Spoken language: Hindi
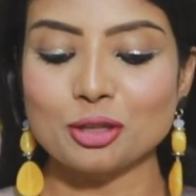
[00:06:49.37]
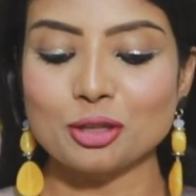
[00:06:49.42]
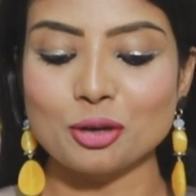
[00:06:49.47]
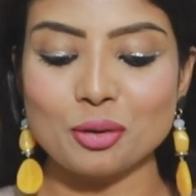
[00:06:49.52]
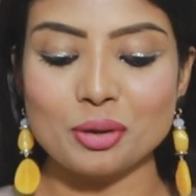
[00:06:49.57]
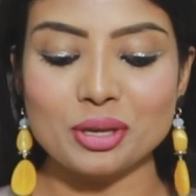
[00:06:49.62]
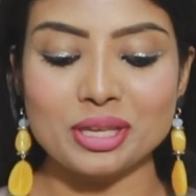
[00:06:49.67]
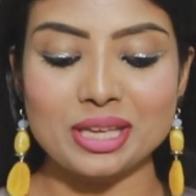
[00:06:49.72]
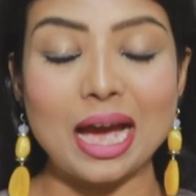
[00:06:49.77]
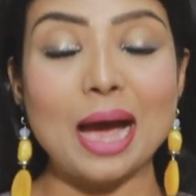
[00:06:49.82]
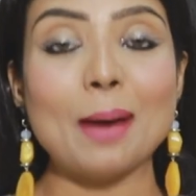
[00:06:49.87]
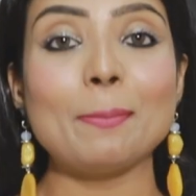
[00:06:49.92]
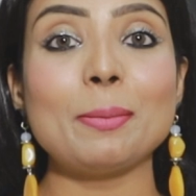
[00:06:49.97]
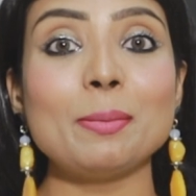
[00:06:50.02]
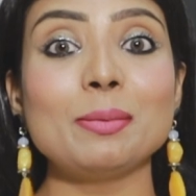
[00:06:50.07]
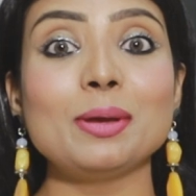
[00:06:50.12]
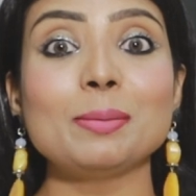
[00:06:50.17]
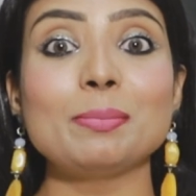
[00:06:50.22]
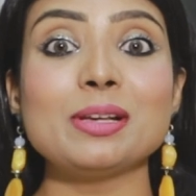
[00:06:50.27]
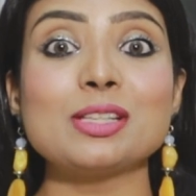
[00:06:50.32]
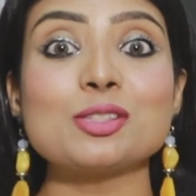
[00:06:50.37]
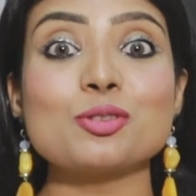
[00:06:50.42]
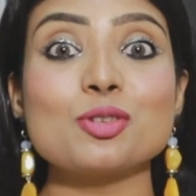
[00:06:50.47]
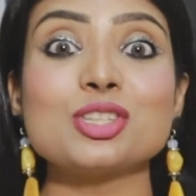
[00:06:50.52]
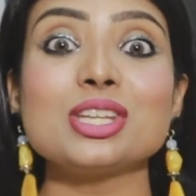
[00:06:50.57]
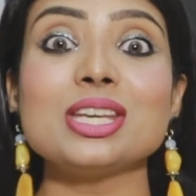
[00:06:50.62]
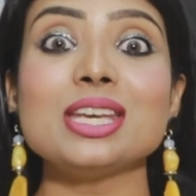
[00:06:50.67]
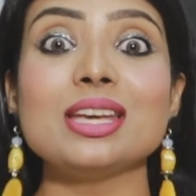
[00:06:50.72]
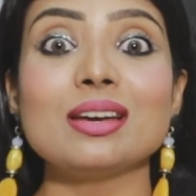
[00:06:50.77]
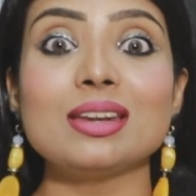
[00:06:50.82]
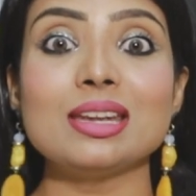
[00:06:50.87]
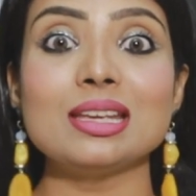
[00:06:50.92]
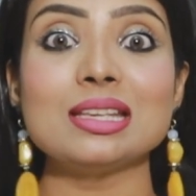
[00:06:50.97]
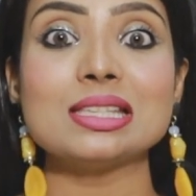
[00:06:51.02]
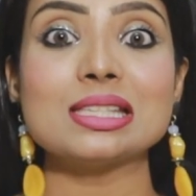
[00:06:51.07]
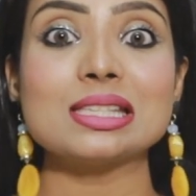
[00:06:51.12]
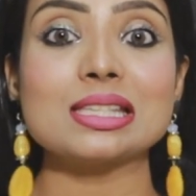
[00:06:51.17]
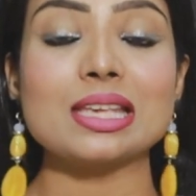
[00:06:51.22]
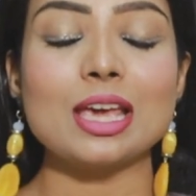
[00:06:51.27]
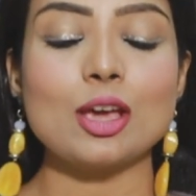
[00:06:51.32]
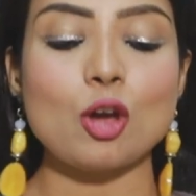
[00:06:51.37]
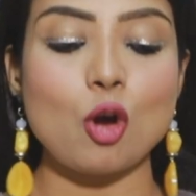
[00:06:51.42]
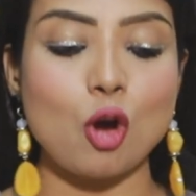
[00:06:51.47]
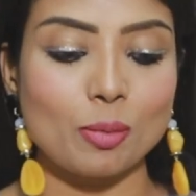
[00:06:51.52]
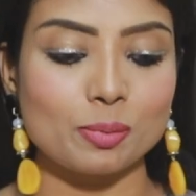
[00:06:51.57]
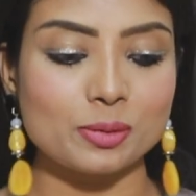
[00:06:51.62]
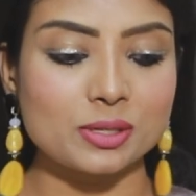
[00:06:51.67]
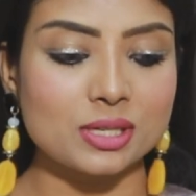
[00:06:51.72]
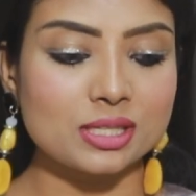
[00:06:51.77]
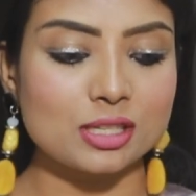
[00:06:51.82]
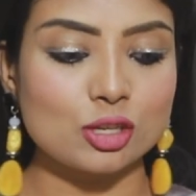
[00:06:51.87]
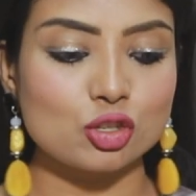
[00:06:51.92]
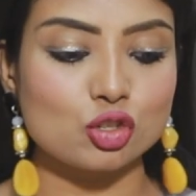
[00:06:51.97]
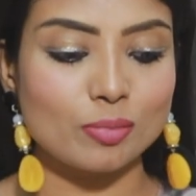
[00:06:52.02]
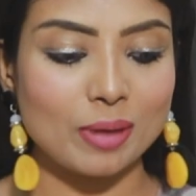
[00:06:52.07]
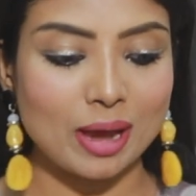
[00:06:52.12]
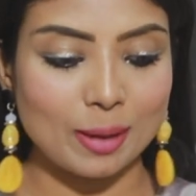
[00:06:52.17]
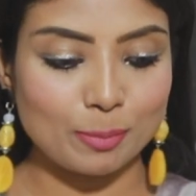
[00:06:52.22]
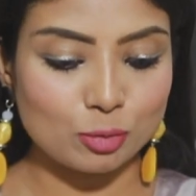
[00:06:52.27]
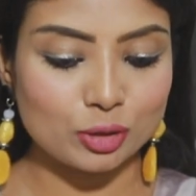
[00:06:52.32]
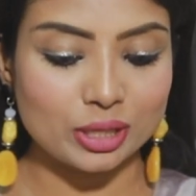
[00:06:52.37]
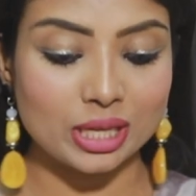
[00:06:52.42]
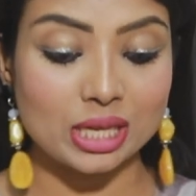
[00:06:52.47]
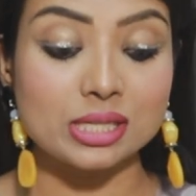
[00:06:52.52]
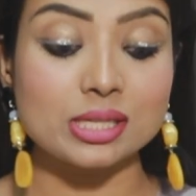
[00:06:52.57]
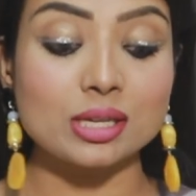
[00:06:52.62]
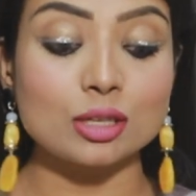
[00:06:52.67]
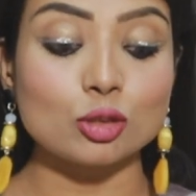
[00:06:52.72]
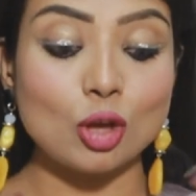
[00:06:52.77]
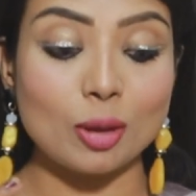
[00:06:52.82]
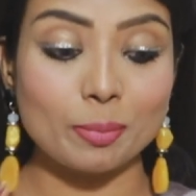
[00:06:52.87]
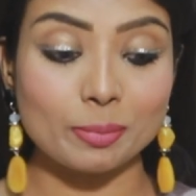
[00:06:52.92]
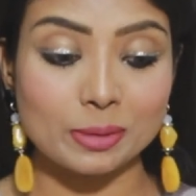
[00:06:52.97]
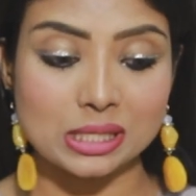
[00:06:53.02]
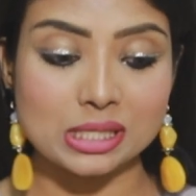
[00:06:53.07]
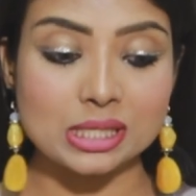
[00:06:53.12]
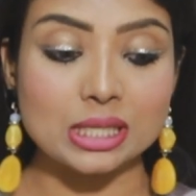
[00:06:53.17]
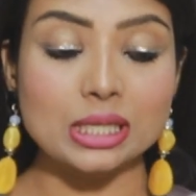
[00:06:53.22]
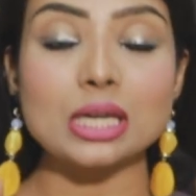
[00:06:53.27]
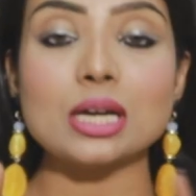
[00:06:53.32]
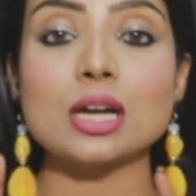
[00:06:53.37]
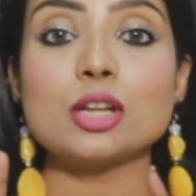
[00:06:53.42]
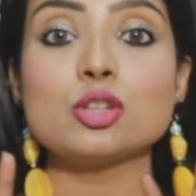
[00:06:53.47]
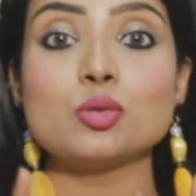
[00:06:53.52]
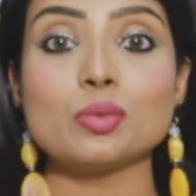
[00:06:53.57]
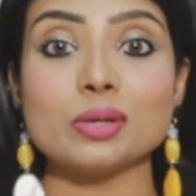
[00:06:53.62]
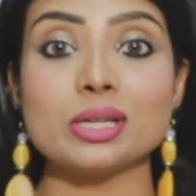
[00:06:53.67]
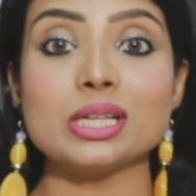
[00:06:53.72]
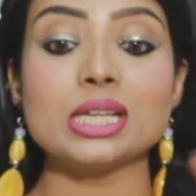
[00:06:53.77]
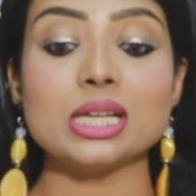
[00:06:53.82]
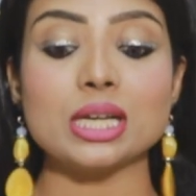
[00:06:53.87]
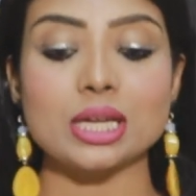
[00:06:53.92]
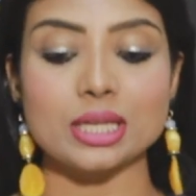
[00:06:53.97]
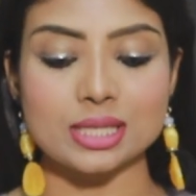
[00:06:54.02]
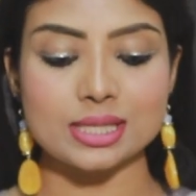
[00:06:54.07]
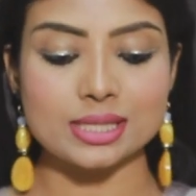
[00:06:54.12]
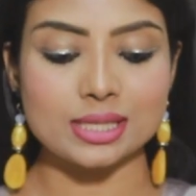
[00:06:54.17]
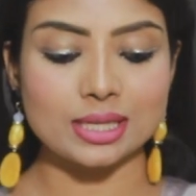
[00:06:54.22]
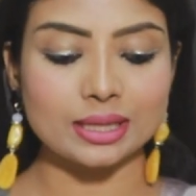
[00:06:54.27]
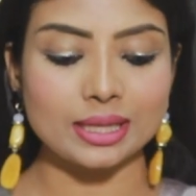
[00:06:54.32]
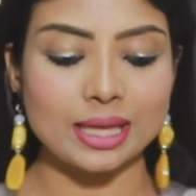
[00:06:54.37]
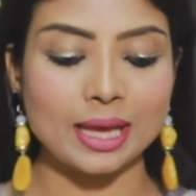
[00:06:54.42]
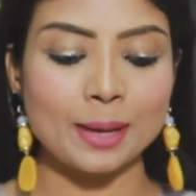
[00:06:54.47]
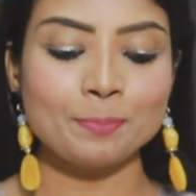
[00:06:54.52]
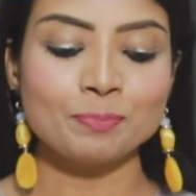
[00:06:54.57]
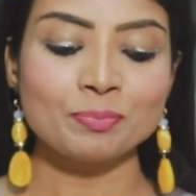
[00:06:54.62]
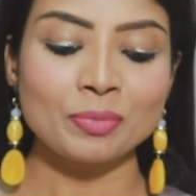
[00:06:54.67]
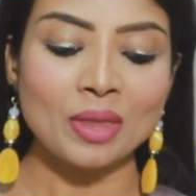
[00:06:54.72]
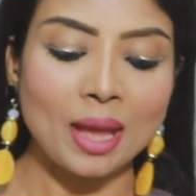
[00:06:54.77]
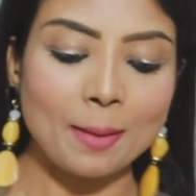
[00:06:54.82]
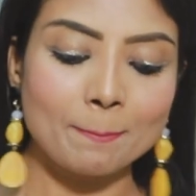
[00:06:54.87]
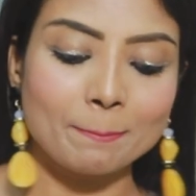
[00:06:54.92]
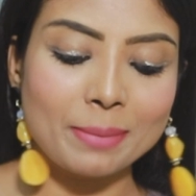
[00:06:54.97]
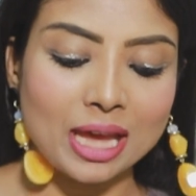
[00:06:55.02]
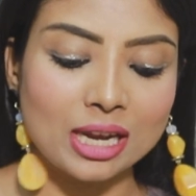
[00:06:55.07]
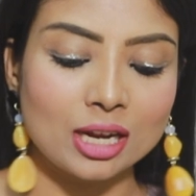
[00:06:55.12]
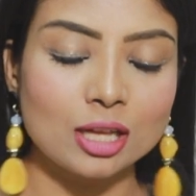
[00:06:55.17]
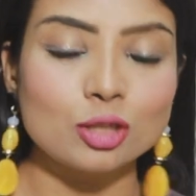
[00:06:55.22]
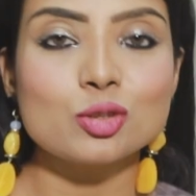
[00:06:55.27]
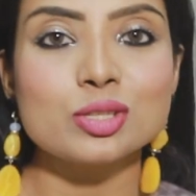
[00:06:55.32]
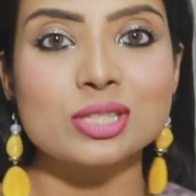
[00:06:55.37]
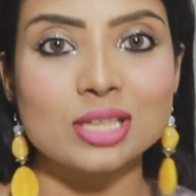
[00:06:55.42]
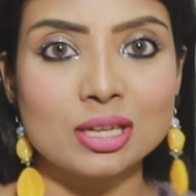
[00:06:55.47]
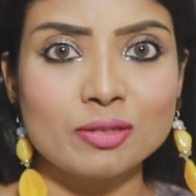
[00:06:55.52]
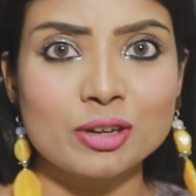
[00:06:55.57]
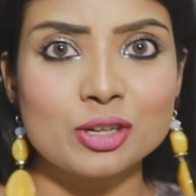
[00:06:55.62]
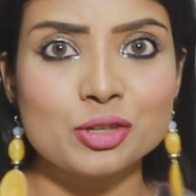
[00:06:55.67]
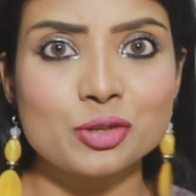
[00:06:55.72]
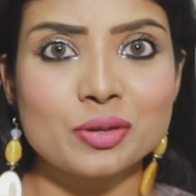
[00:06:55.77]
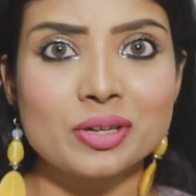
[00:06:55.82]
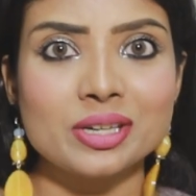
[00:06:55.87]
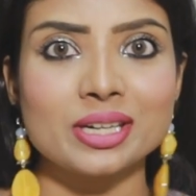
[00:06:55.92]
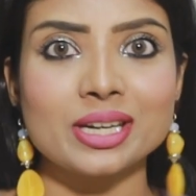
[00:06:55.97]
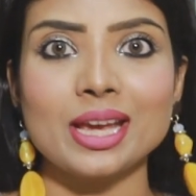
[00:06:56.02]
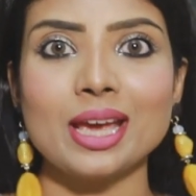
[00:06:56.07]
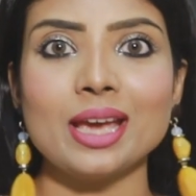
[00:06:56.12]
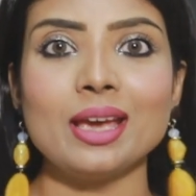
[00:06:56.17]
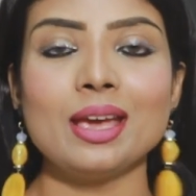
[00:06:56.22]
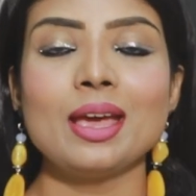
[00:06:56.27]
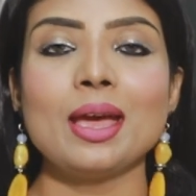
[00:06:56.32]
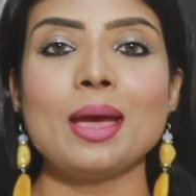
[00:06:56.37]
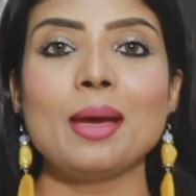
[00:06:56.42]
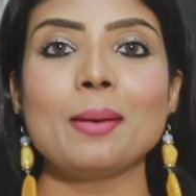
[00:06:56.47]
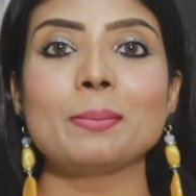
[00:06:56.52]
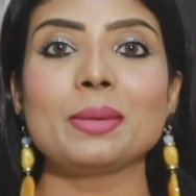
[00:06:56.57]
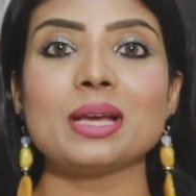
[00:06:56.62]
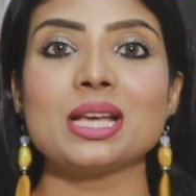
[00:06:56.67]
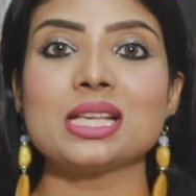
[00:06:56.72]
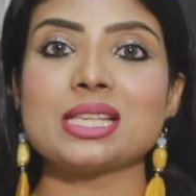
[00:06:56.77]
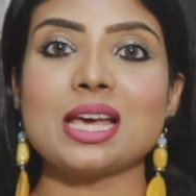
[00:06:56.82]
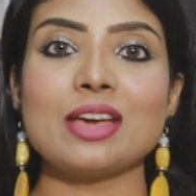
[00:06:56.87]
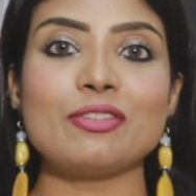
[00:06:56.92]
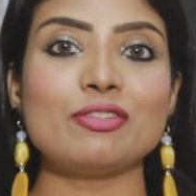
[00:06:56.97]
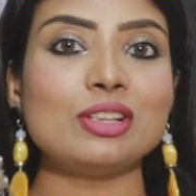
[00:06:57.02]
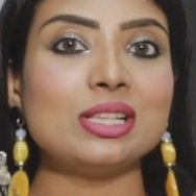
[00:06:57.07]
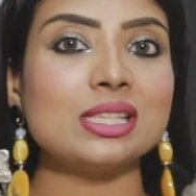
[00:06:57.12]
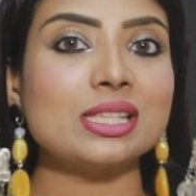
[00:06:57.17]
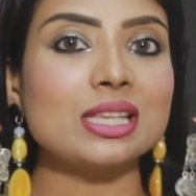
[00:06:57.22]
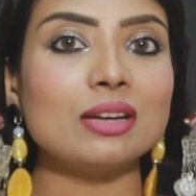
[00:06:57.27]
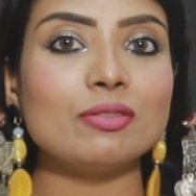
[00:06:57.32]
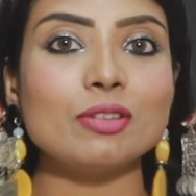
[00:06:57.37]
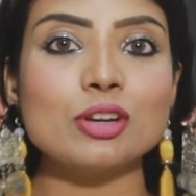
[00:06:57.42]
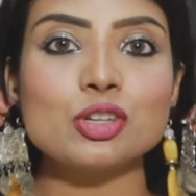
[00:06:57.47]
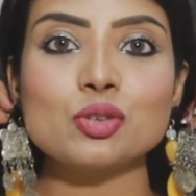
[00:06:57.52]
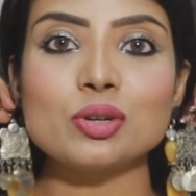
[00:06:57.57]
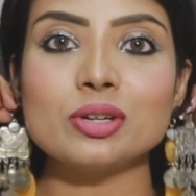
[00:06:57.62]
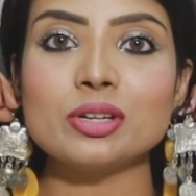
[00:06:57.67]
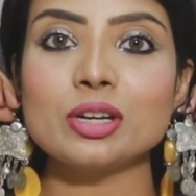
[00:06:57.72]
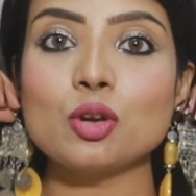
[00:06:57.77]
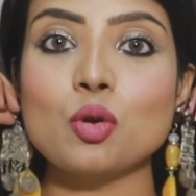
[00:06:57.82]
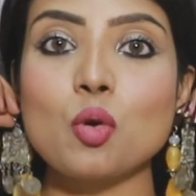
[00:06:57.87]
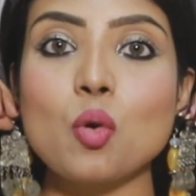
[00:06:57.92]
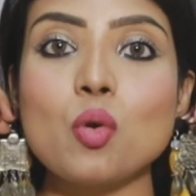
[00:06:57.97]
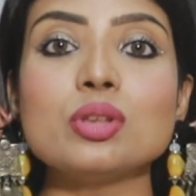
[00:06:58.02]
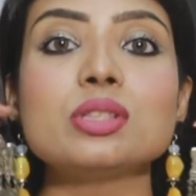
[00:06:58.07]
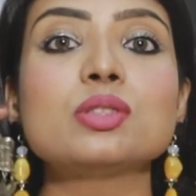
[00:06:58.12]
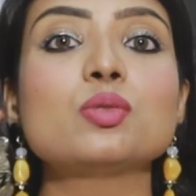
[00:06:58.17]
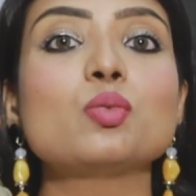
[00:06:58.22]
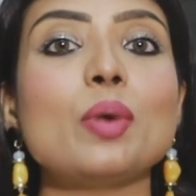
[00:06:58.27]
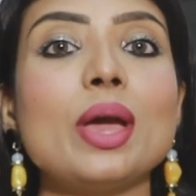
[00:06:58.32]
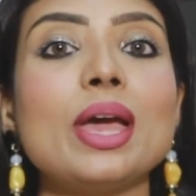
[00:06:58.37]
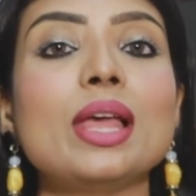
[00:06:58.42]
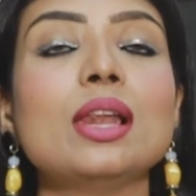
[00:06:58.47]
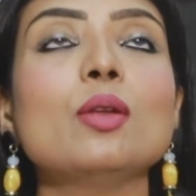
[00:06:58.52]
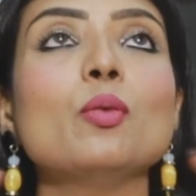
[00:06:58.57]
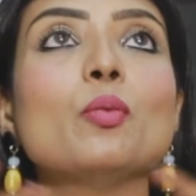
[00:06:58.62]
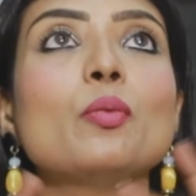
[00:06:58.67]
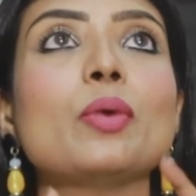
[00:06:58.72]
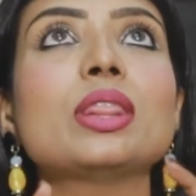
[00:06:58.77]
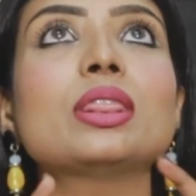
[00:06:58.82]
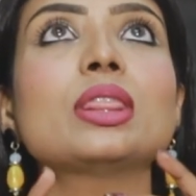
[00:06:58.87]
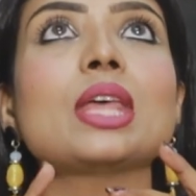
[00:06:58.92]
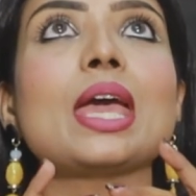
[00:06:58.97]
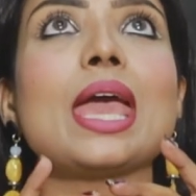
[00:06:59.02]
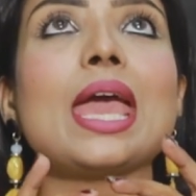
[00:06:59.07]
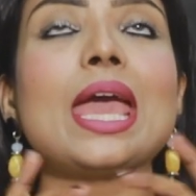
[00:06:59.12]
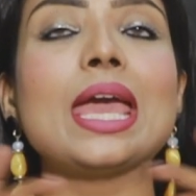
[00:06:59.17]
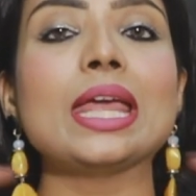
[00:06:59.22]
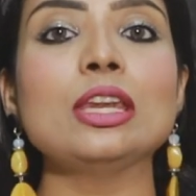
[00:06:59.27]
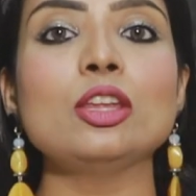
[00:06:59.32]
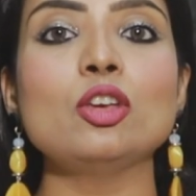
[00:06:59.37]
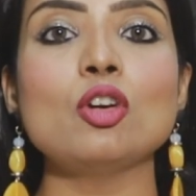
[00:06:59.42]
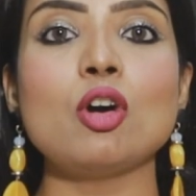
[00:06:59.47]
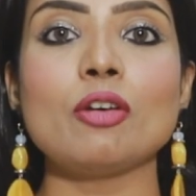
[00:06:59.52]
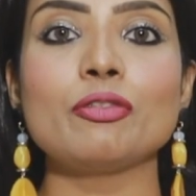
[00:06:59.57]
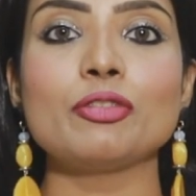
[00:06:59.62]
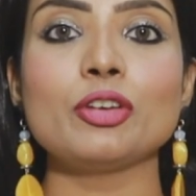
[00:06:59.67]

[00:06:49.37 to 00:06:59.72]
तो यहाँ पे मेरे पास कुछ इयर के ऑप्शन है जो मैं आपको दे सकती हूँ आप किस तरह का ज्वेलरी खरीद सकते हैं पहला तो सिल्वर ज्वेलरी है बिकॉज आई फील सिल्वर ज्वेलरी गोज वेल विथ एनी